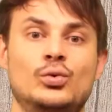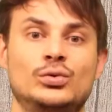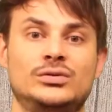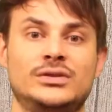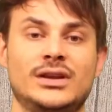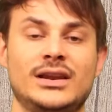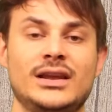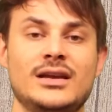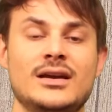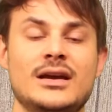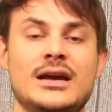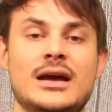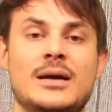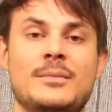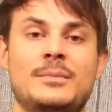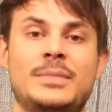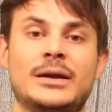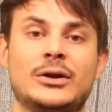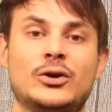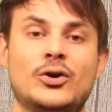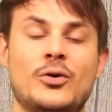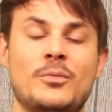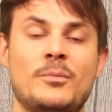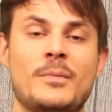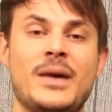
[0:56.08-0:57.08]
utili
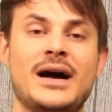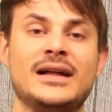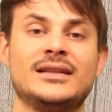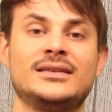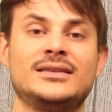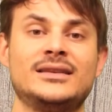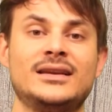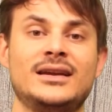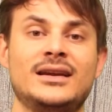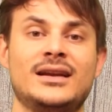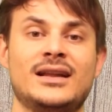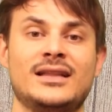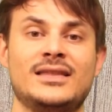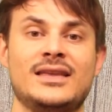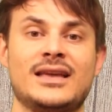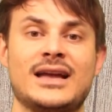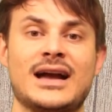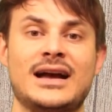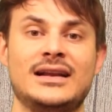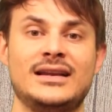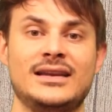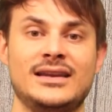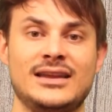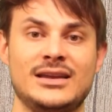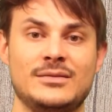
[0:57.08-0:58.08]
per combattere
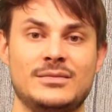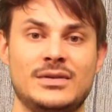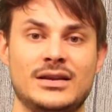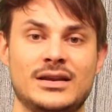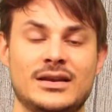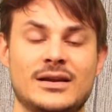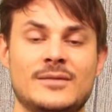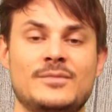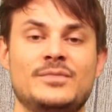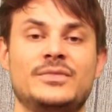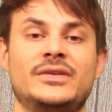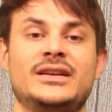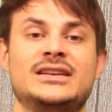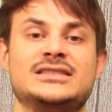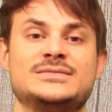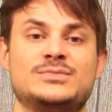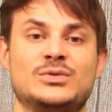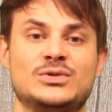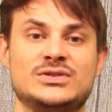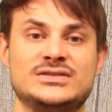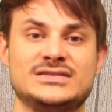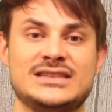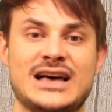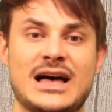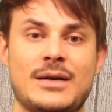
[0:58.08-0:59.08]
radicali liberi,
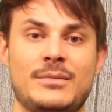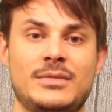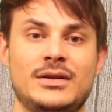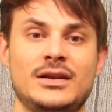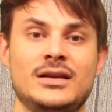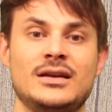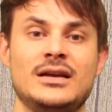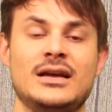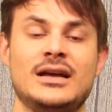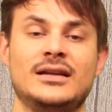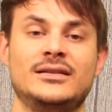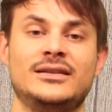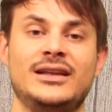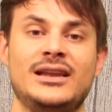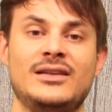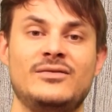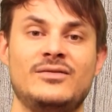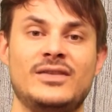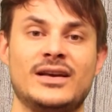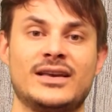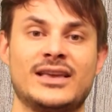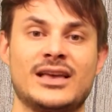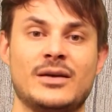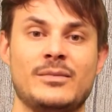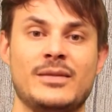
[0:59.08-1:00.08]
responsabili
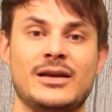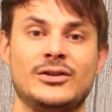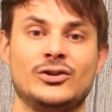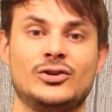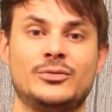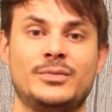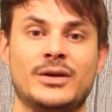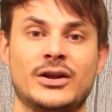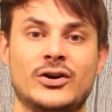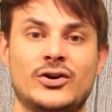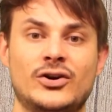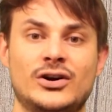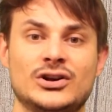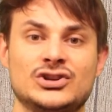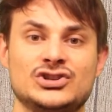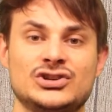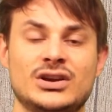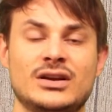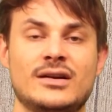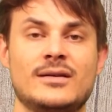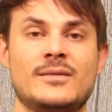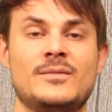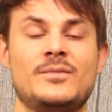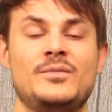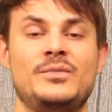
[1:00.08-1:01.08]
dell'invecchiamento
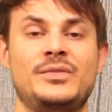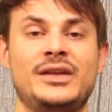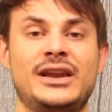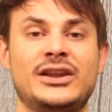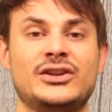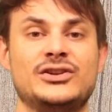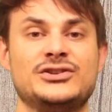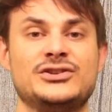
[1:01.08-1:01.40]
precoce delle